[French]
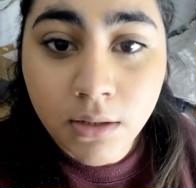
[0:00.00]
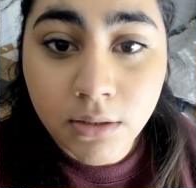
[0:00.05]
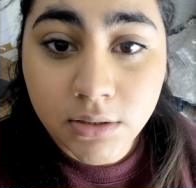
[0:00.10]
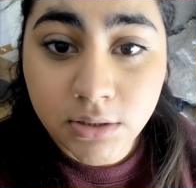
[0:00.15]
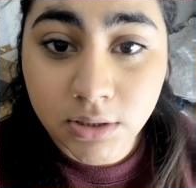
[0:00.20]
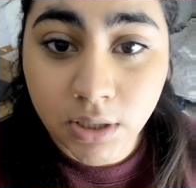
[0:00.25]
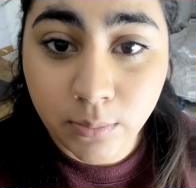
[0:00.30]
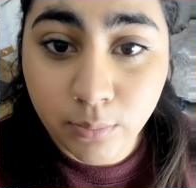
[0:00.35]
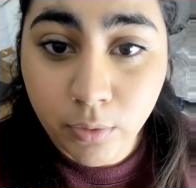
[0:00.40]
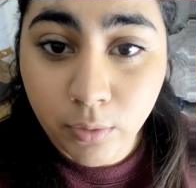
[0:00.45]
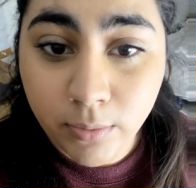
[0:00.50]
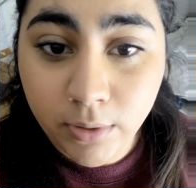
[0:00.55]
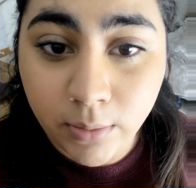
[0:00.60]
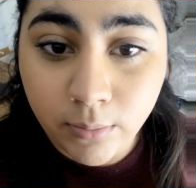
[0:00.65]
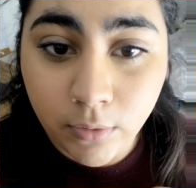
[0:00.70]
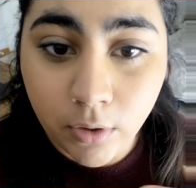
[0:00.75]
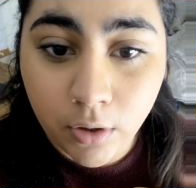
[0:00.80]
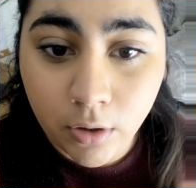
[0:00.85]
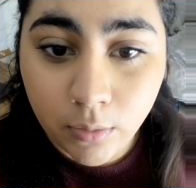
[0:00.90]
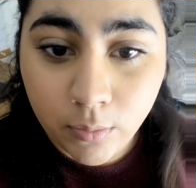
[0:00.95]
j'ai un
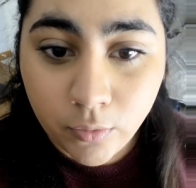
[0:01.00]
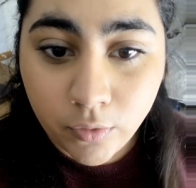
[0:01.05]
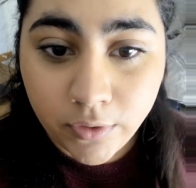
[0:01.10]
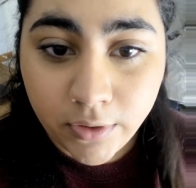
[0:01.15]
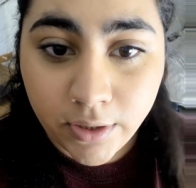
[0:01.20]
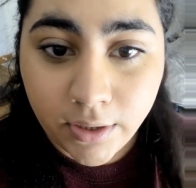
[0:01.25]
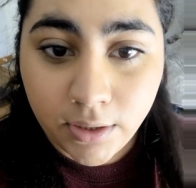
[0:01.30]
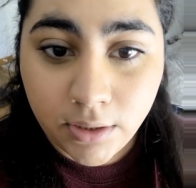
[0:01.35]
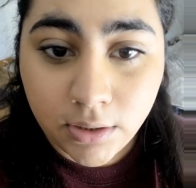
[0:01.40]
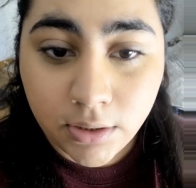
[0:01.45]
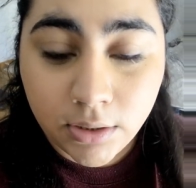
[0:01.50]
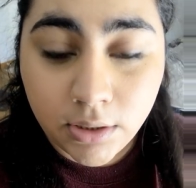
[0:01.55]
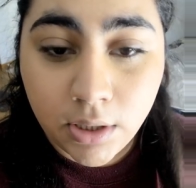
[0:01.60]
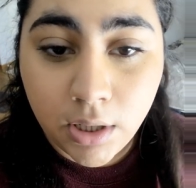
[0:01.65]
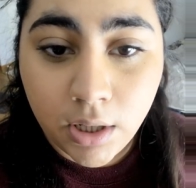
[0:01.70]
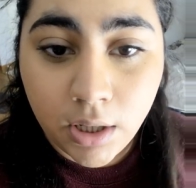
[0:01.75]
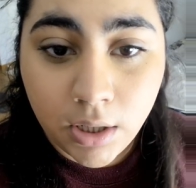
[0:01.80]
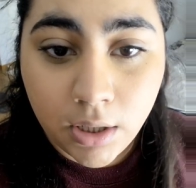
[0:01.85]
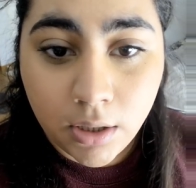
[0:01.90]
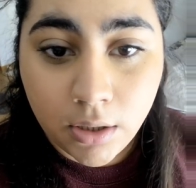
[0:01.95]
problème hormonal.
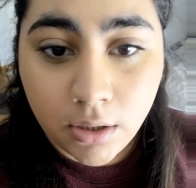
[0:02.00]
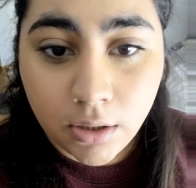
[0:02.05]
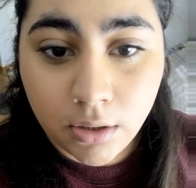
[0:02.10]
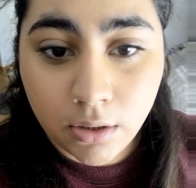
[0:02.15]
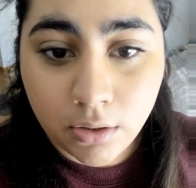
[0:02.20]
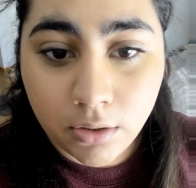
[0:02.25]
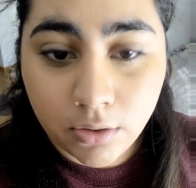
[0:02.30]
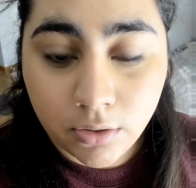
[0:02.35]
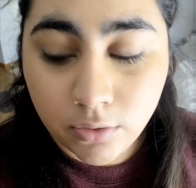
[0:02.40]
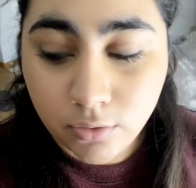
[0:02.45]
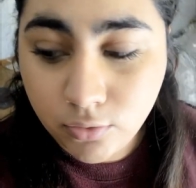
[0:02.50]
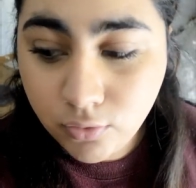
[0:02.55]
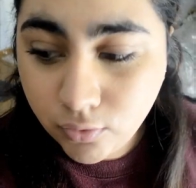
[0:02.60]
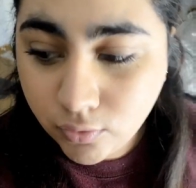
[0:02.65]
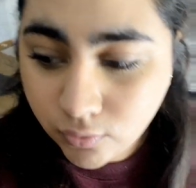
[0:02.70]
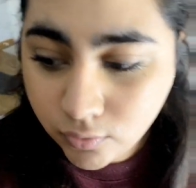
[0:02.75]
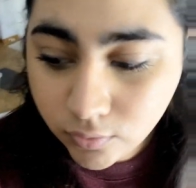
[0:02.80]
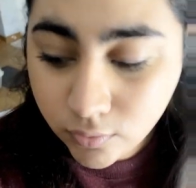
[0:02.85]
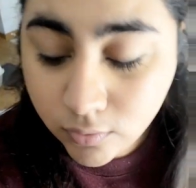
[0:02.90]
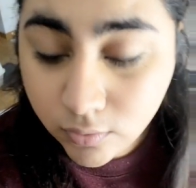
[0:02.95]
Euh, du
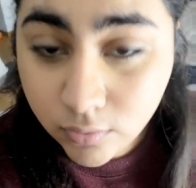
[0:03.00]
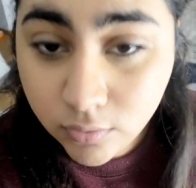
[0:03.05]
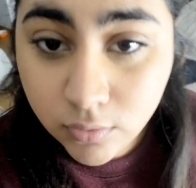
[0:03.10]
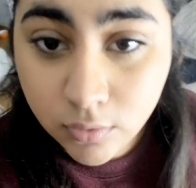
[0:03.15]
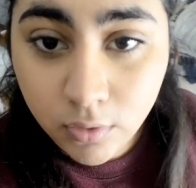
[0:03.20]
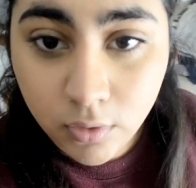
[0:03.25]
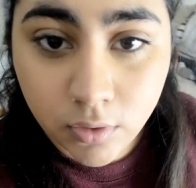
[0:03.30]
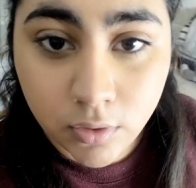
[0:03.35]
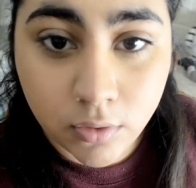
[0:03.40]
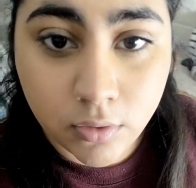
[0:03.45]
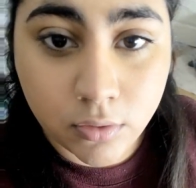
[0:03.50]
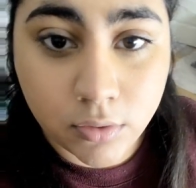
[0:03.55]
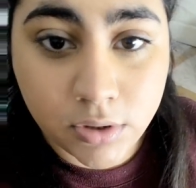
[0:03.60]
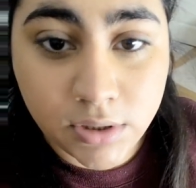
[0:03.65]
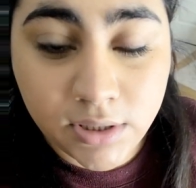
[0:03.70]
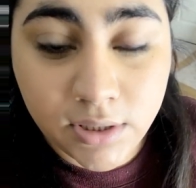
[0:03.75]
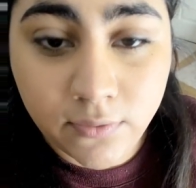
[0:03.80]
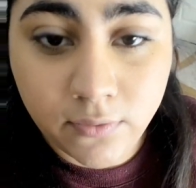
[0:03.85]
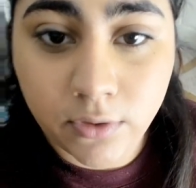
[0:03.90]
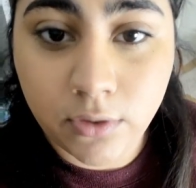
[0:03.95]
coup, euh,
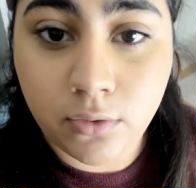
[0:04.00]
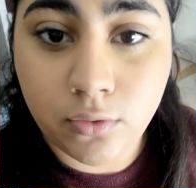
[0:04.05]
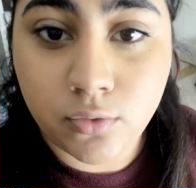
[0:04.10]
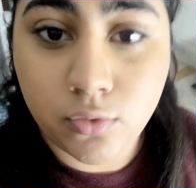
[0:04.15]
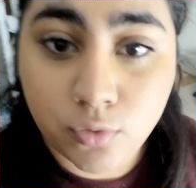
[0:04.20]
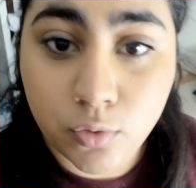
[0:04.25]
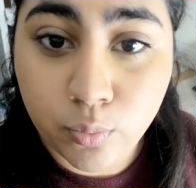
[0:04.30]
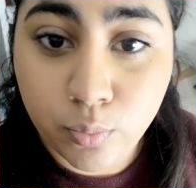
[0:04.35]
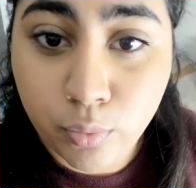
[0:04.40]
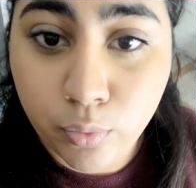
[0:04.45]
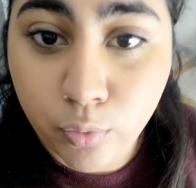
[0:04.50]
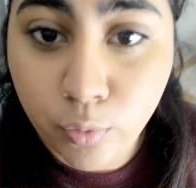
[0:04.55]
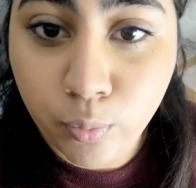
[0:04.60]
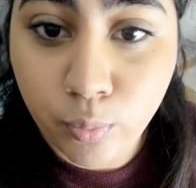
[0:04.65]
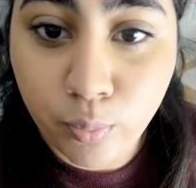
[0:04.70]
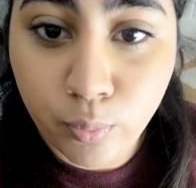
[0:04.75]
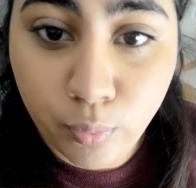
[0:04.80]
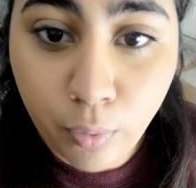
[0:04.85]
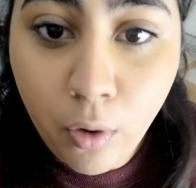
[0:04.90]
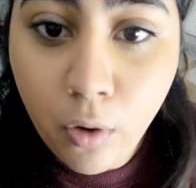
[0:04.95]
ce qui fait que je peux
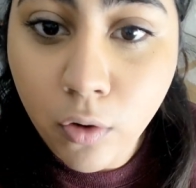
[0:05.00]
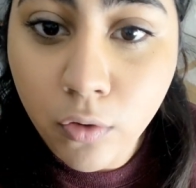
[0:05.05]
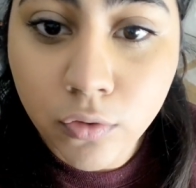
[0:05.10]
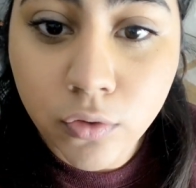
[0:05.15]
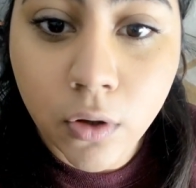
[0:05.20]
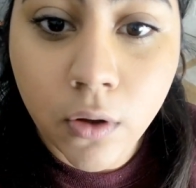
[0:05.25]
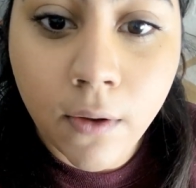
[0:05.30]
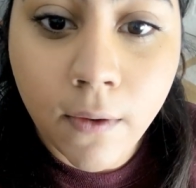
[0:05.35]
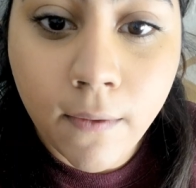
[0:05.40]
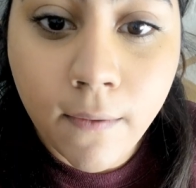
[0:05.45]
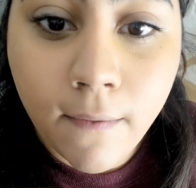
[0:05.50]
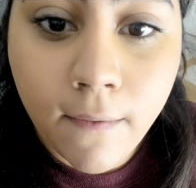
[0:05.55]
prendre